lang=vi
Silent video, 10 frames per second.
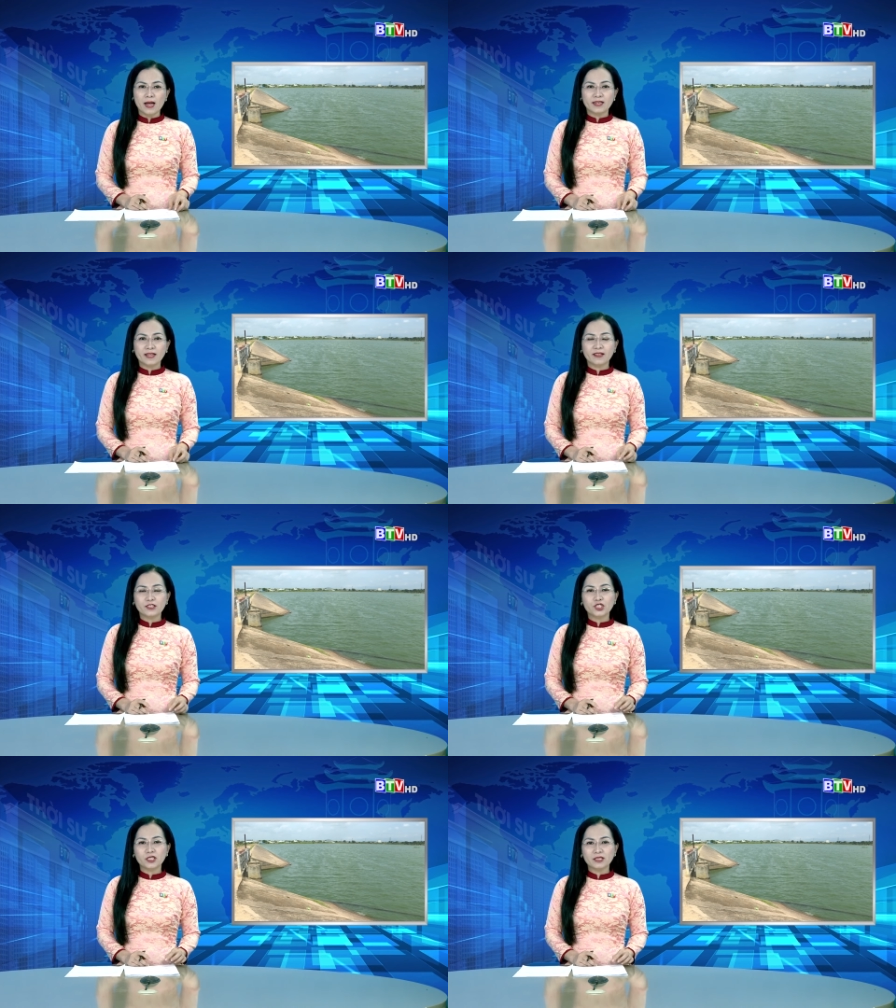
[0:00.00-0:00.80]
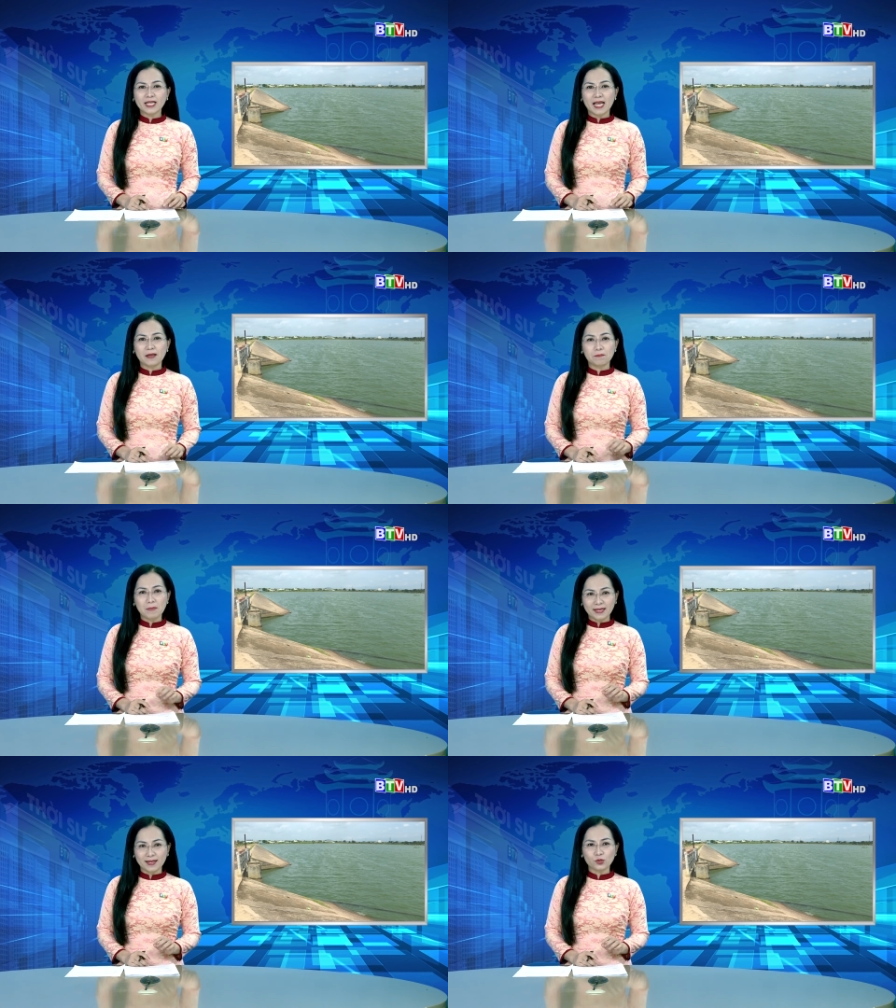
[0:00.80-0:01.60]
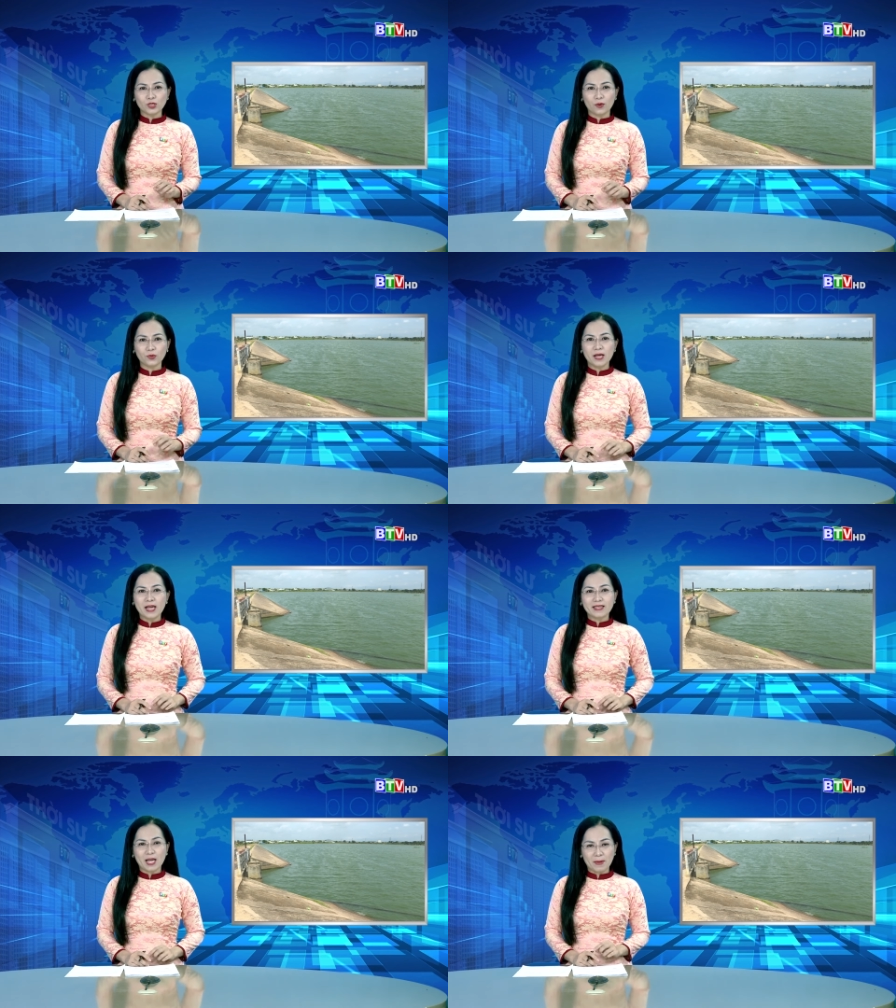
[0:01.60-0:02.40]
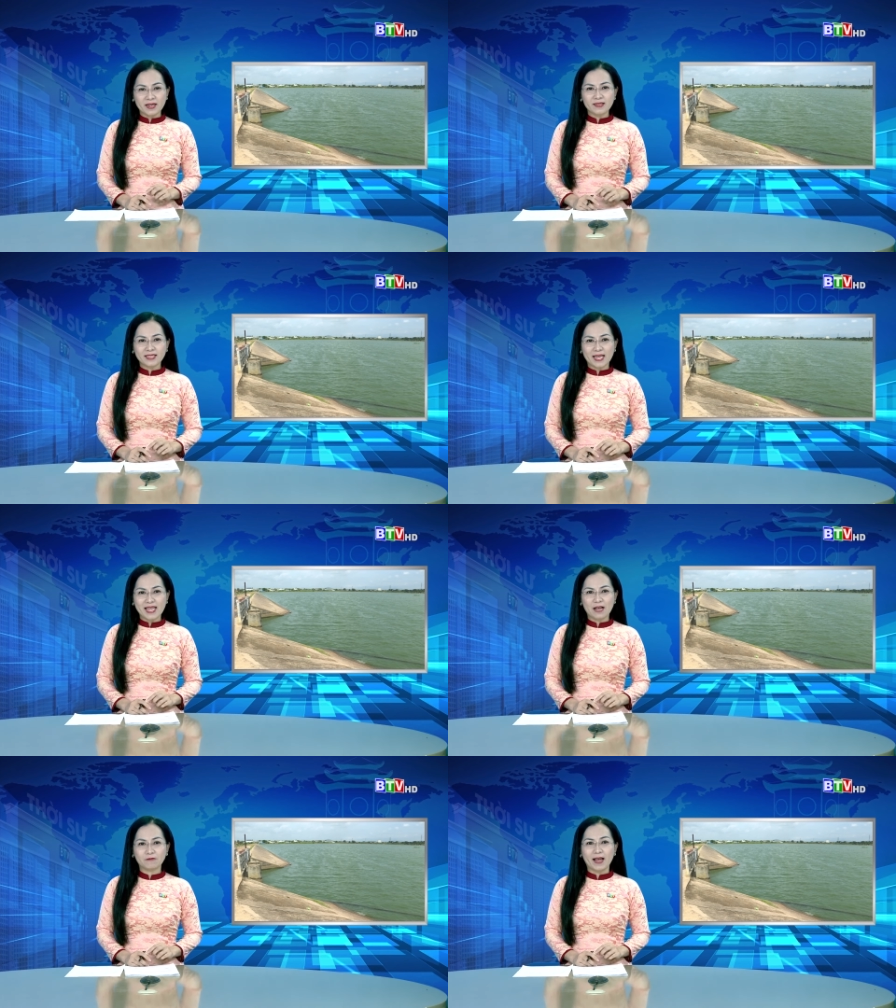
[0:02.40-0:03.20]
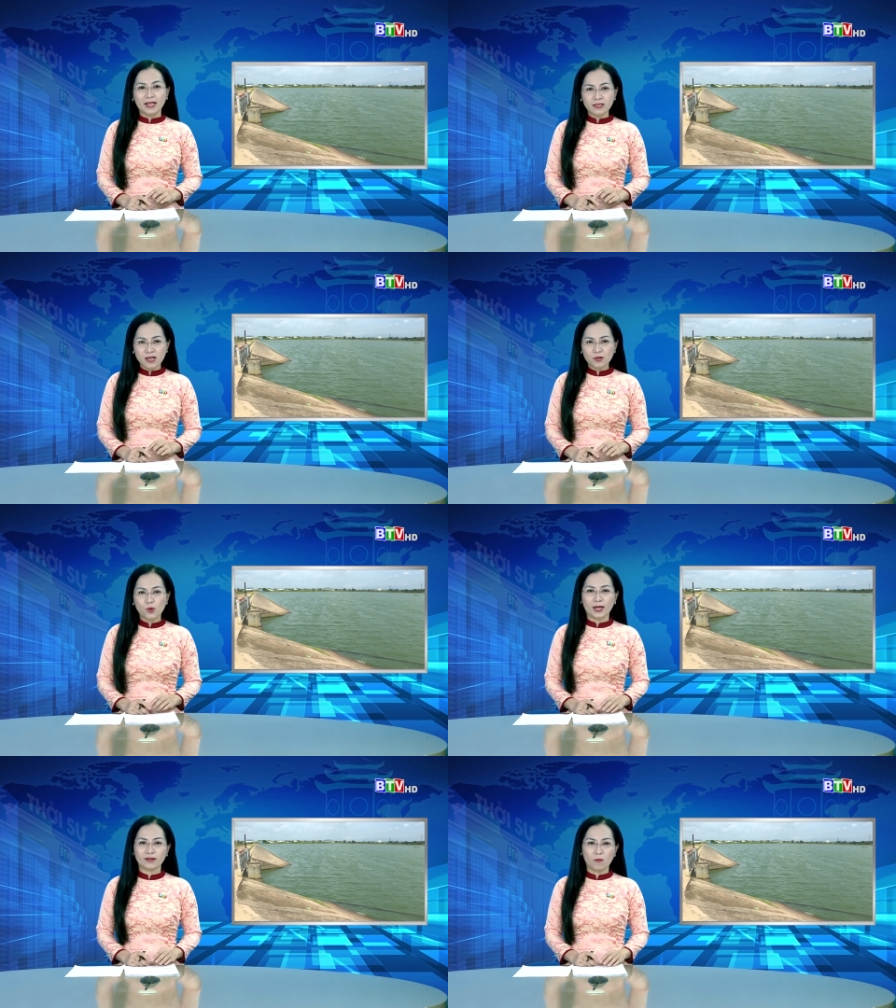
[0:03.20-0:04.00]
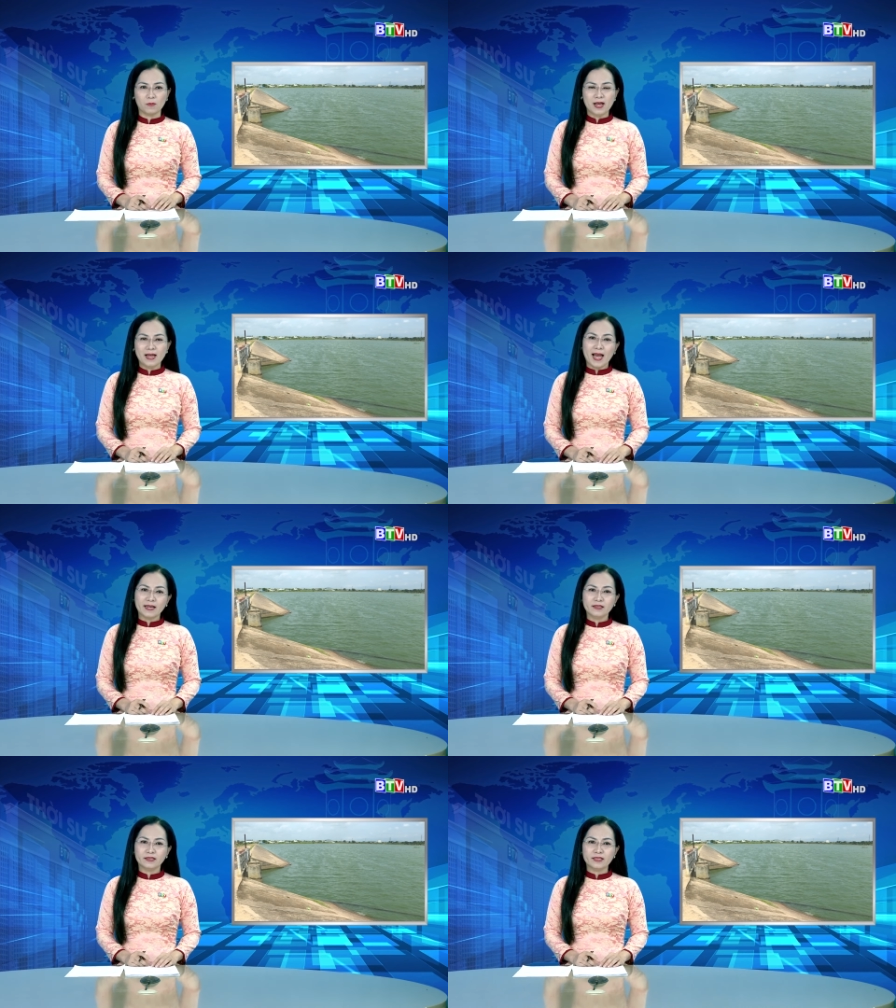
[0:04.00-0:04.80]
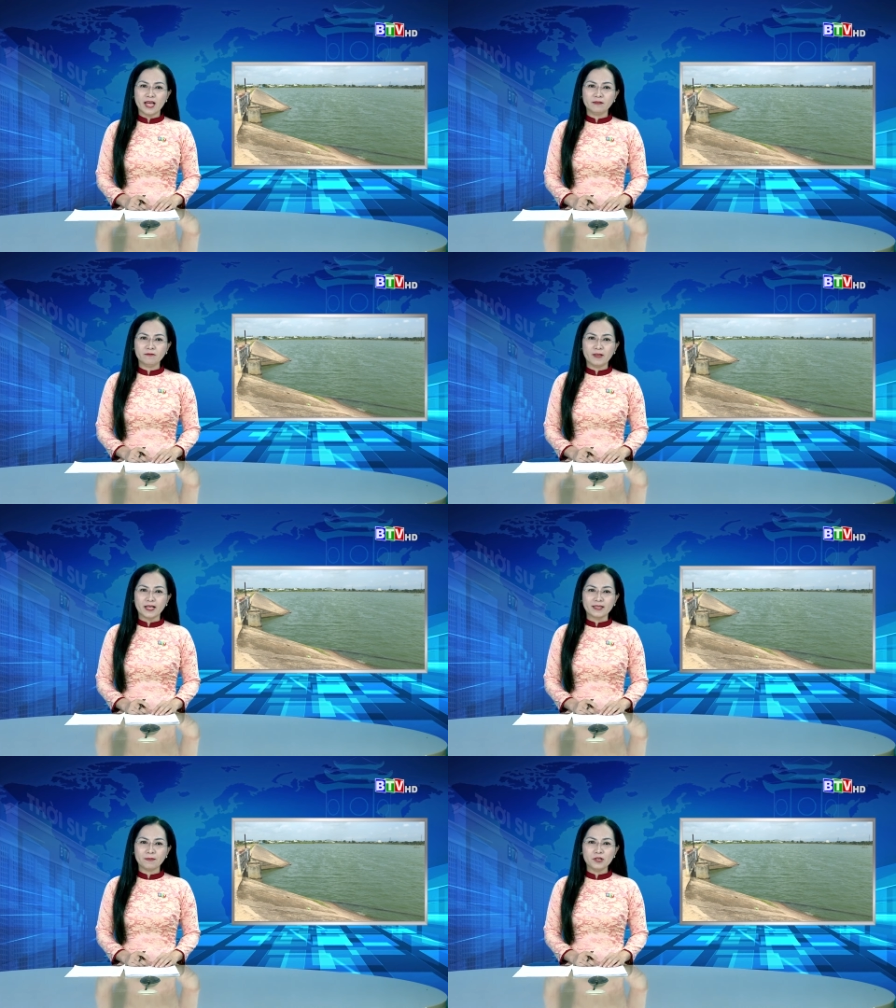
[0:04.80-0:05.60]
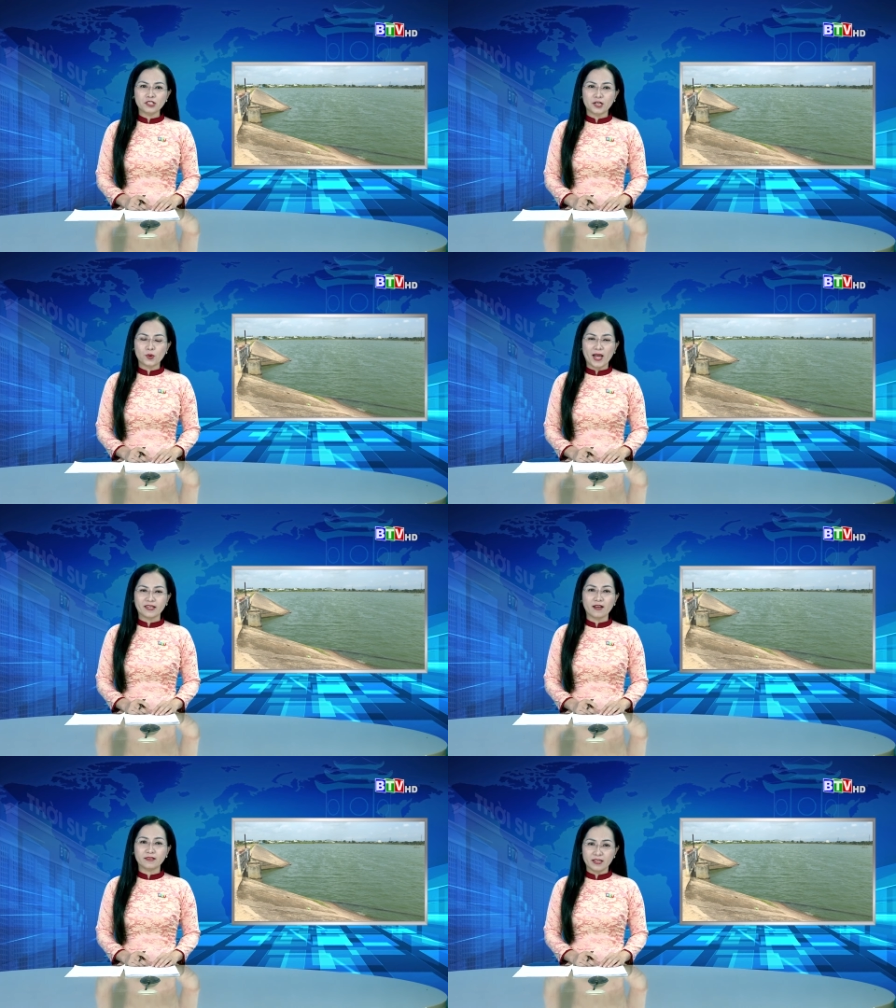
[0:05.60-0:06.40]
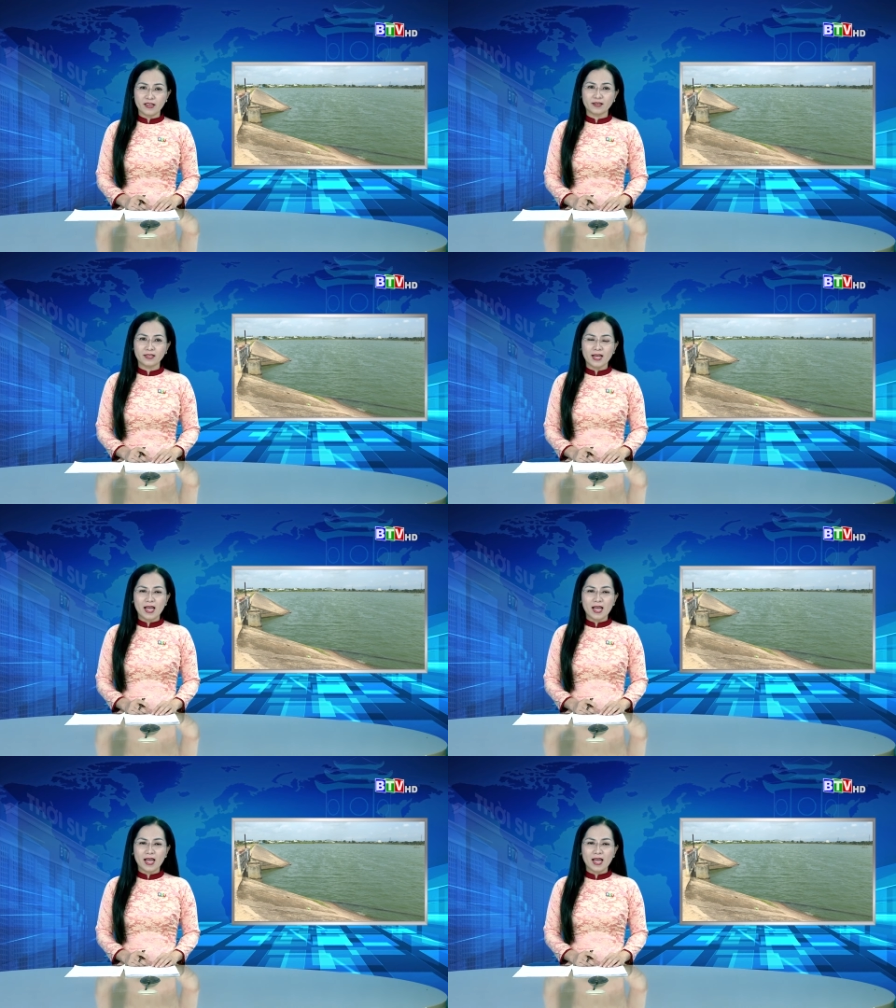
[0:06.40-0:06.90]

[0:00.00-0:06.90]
nên từ trưa ngày 3 tháng 6, nhà máy nước Cà Giang phải ngưng hoạt động, ảnh hưởng đến việc cấp nước sinh hoạt cho người dân.